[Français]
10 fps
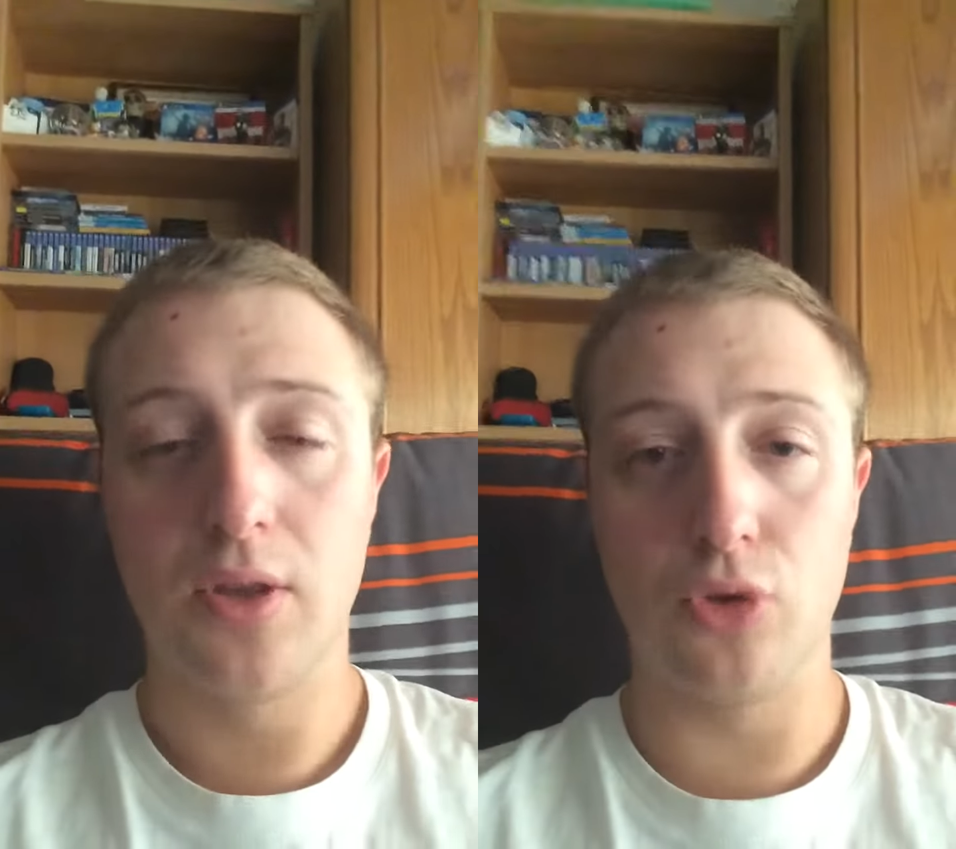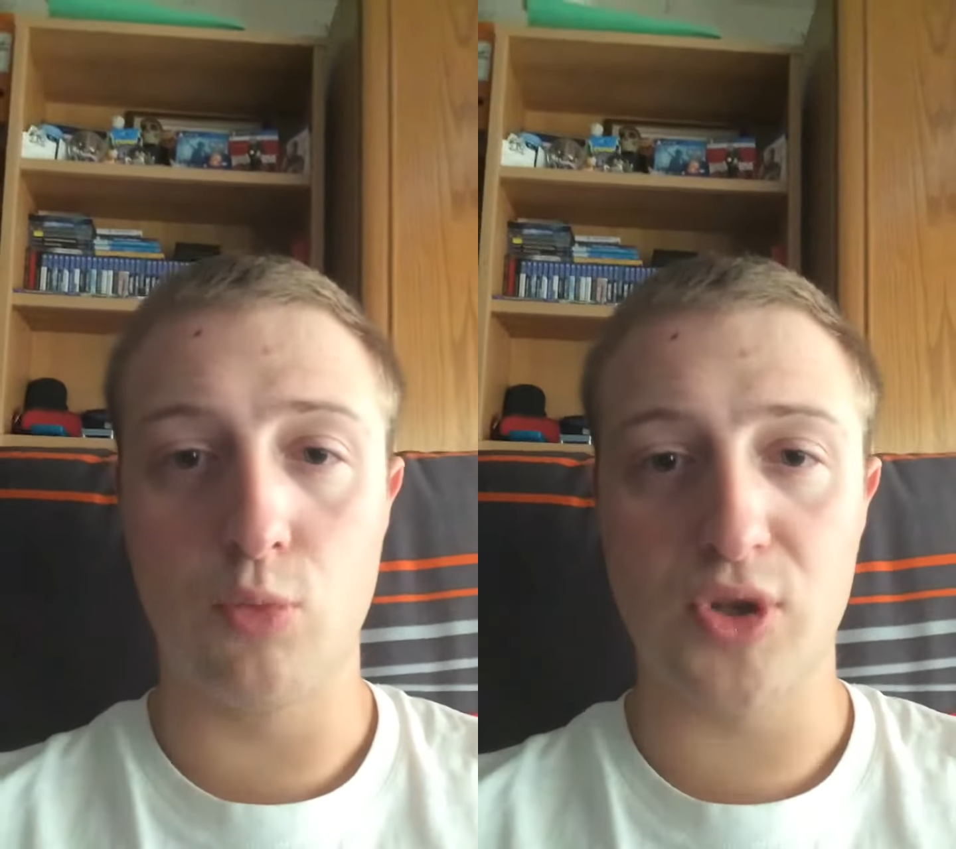
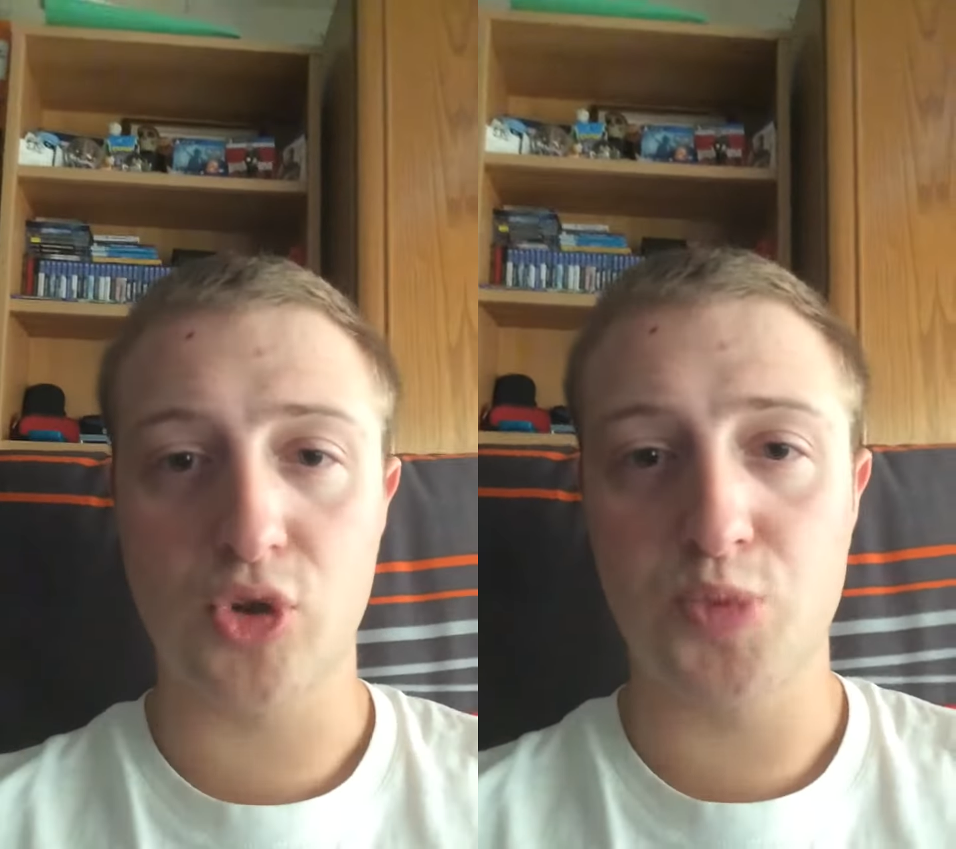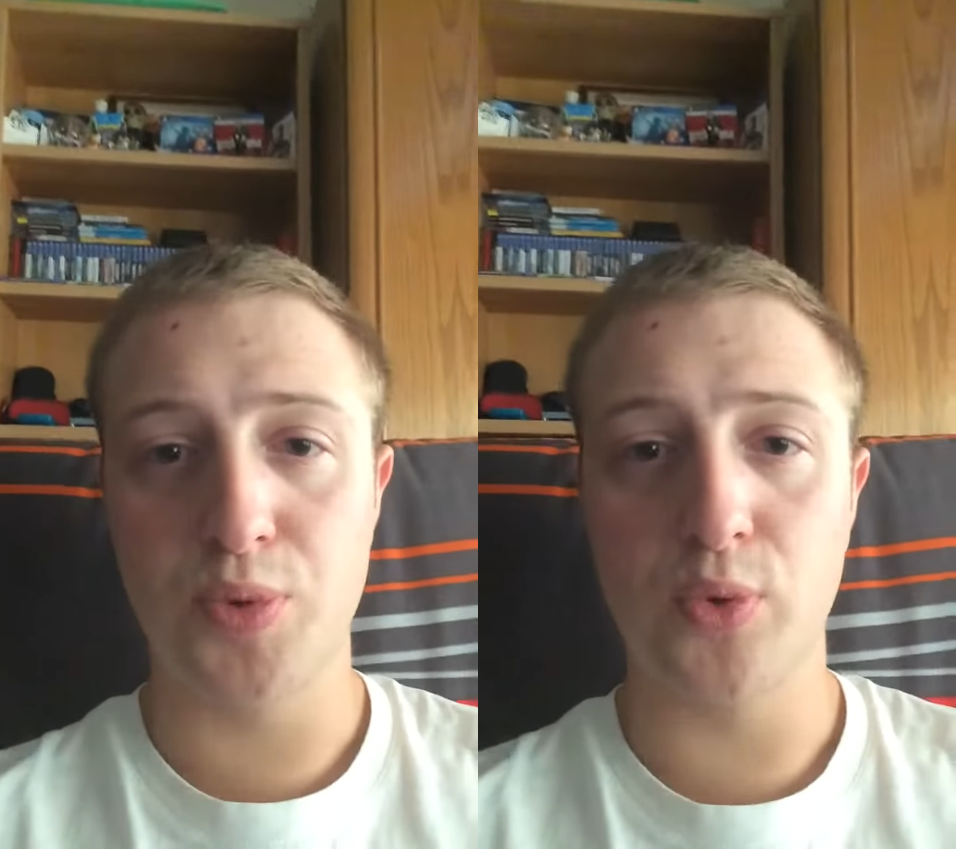Donc moi
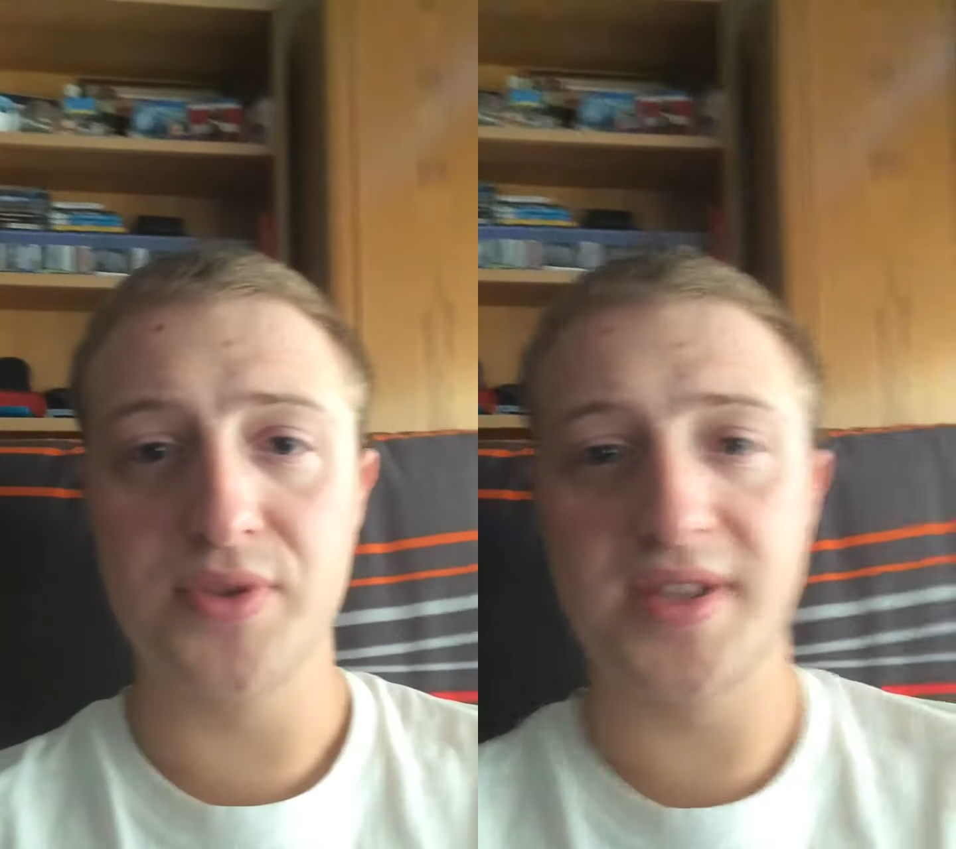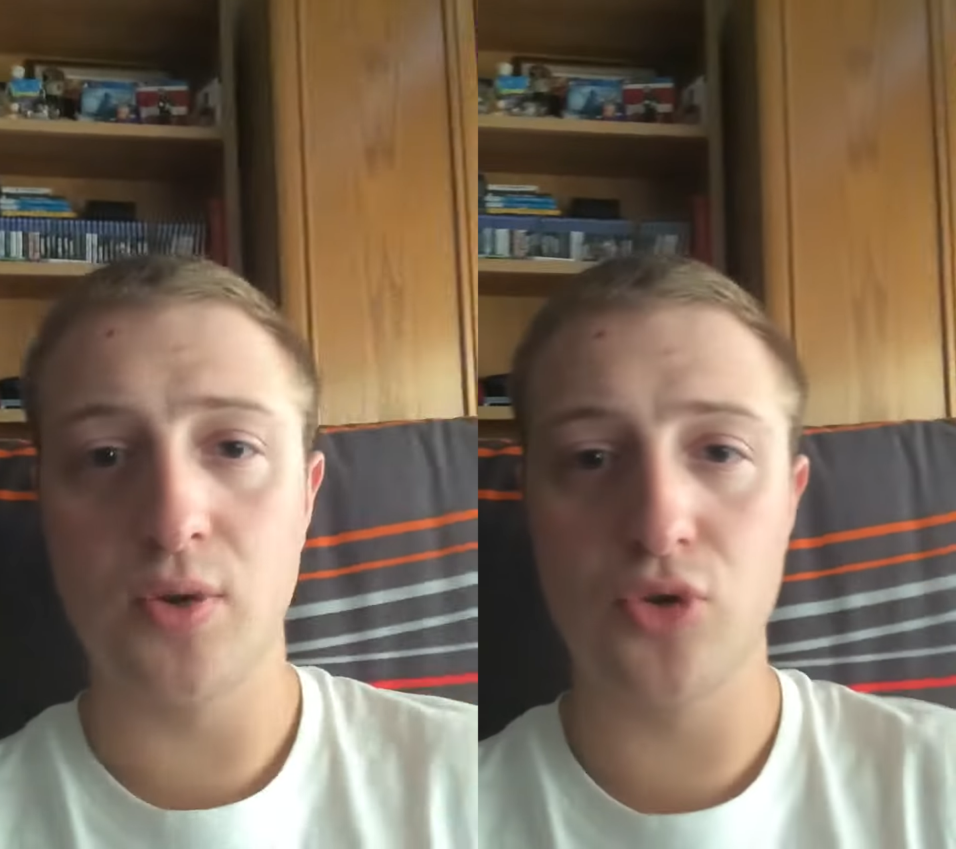ce que je peux
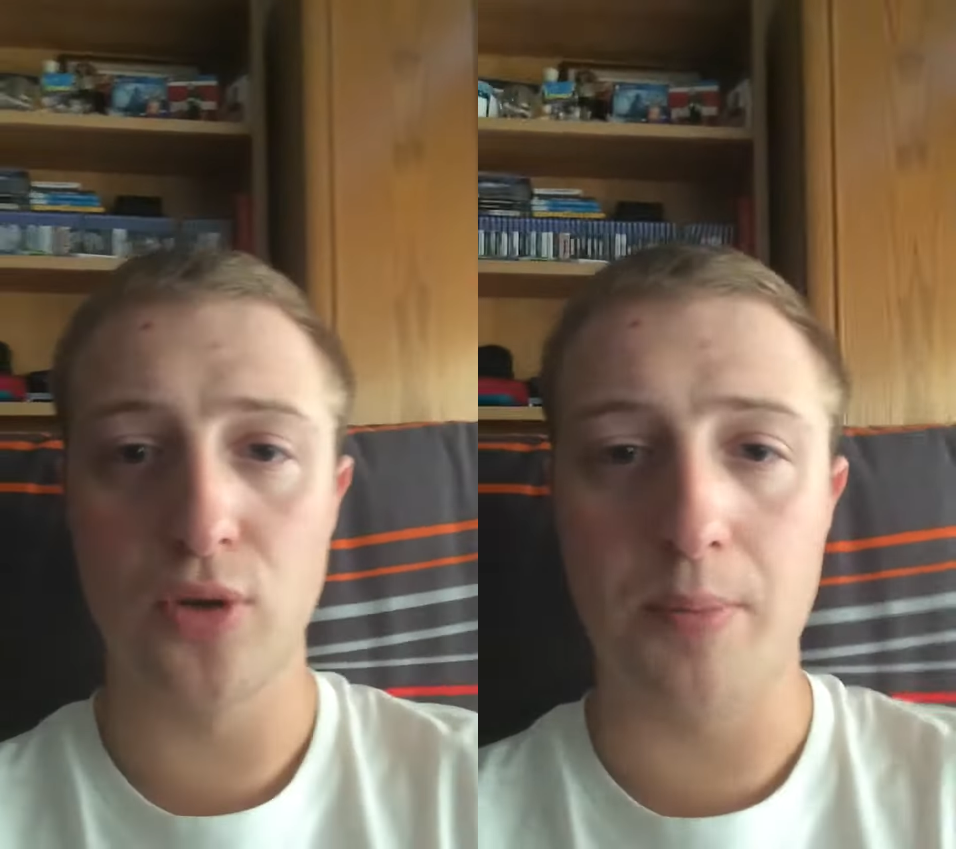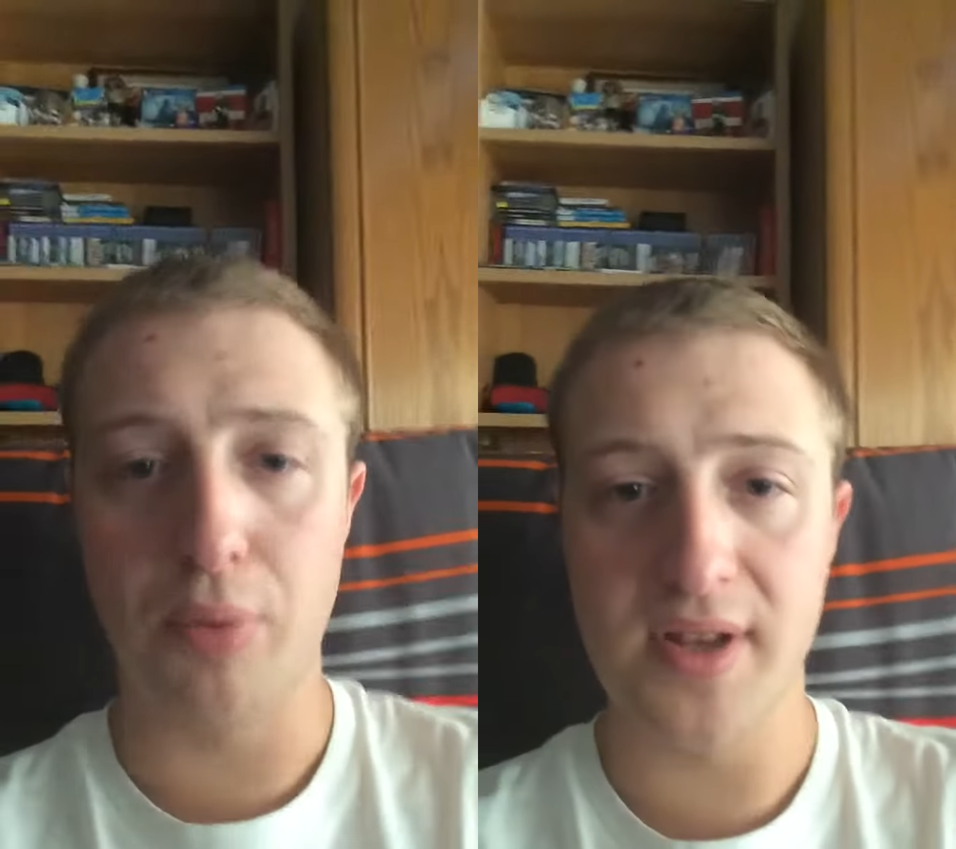conseiller aux
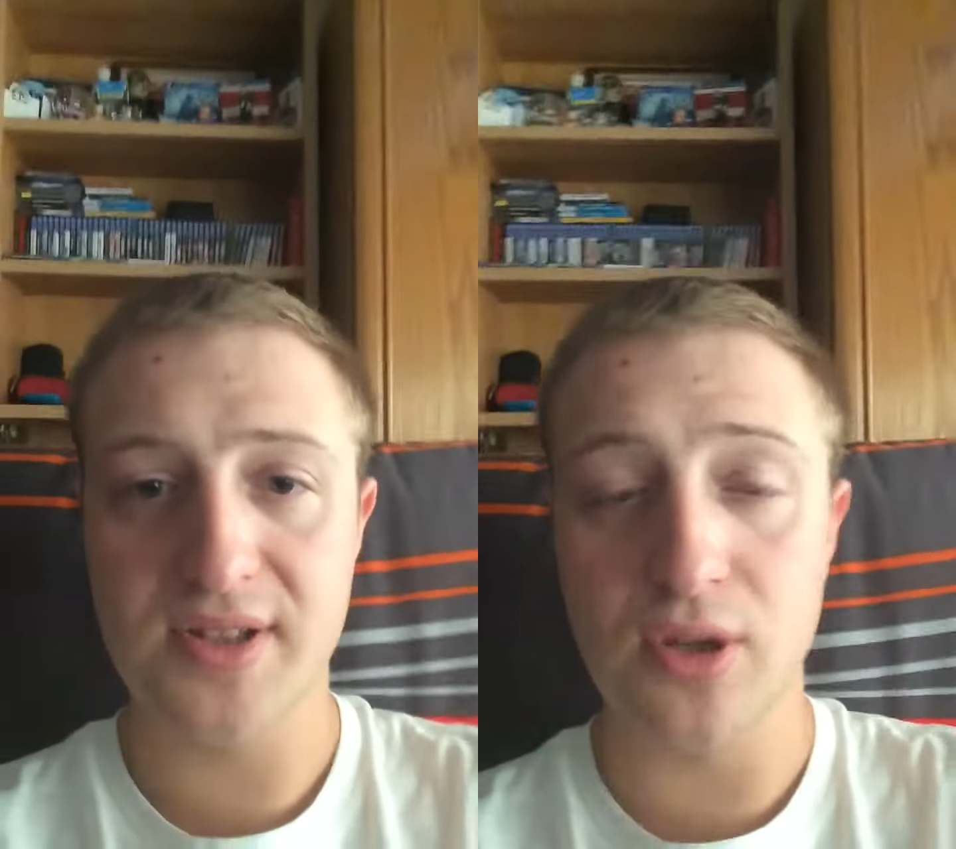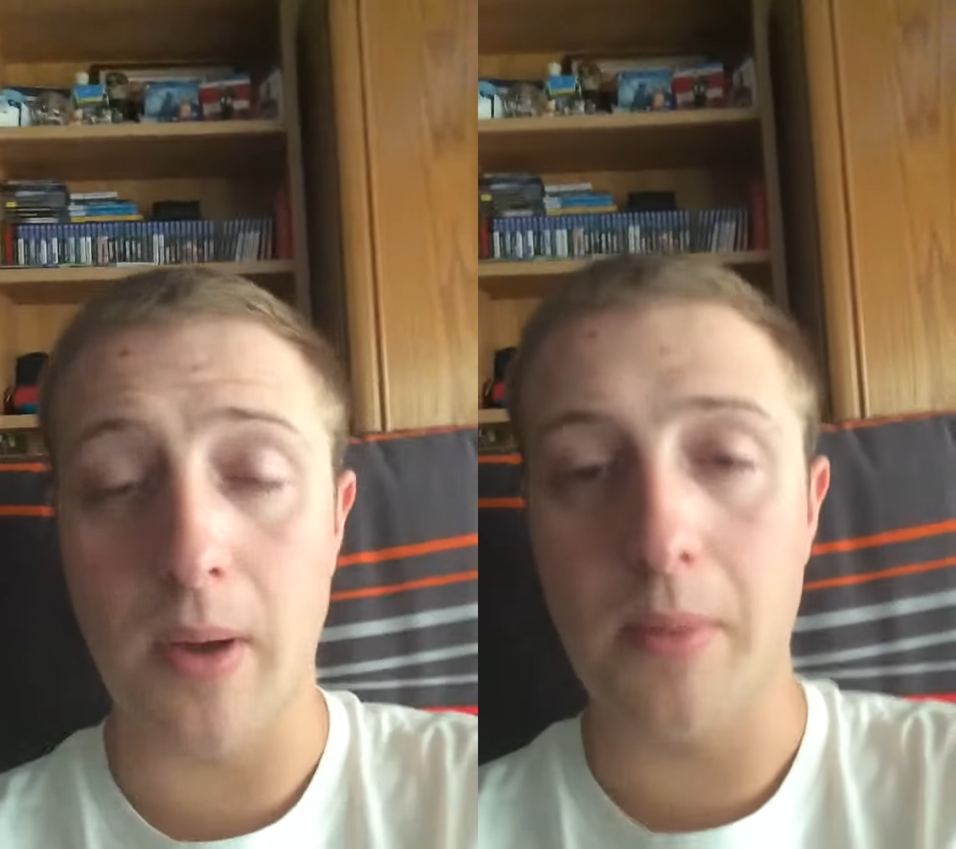gens, mais pour
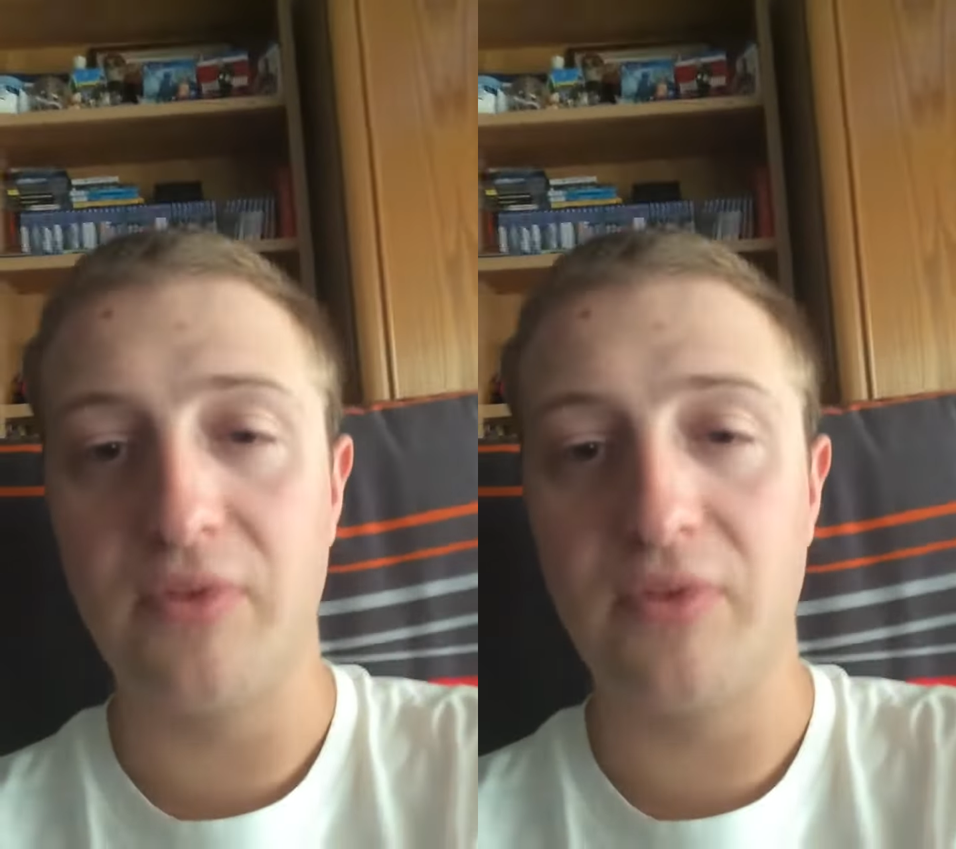l'instant,